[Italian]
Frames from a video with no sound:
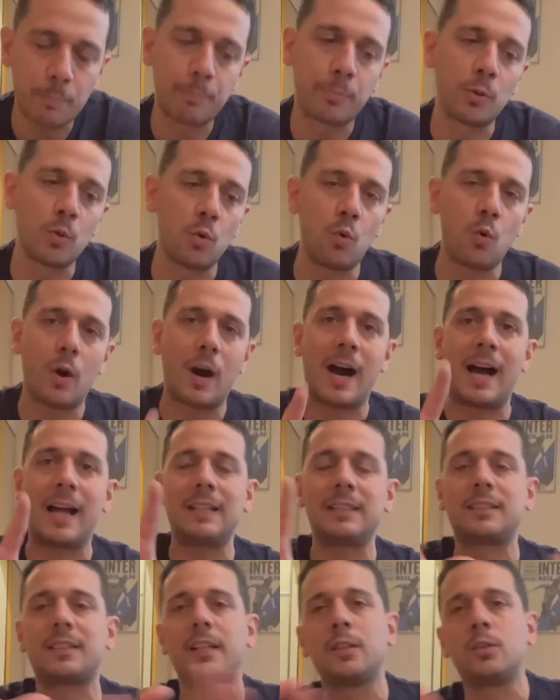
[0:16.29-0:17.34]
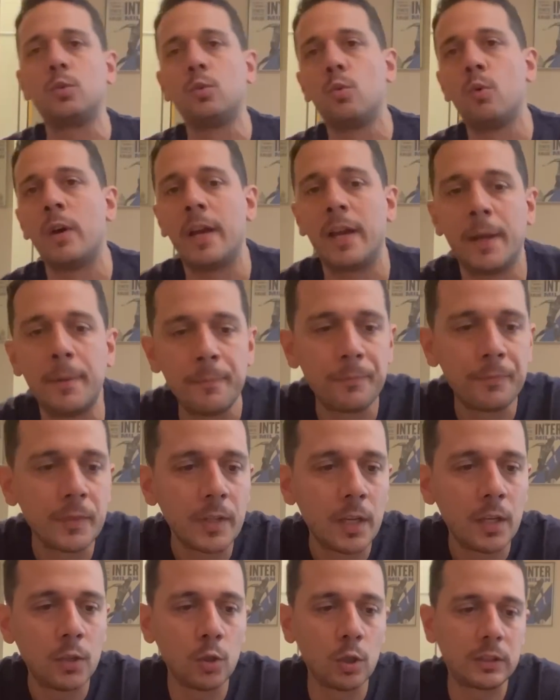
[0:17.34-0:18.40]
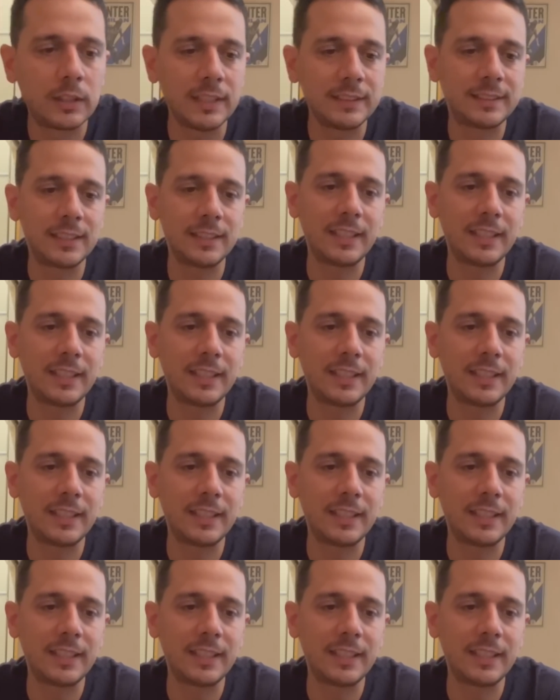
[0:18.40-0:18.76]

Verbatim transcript: più altre due notizie